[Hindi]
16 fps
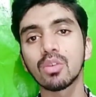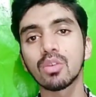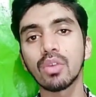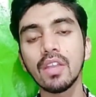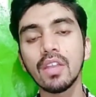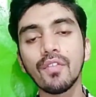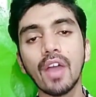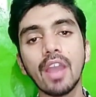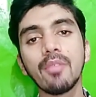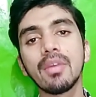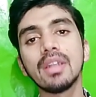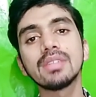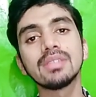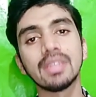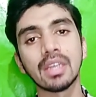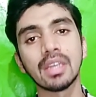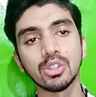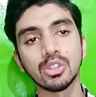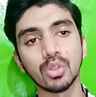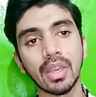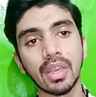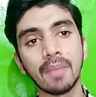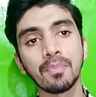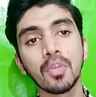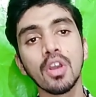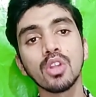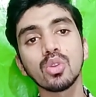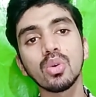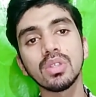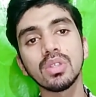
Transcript: 25 मिनट्स निकल चुके हैं तो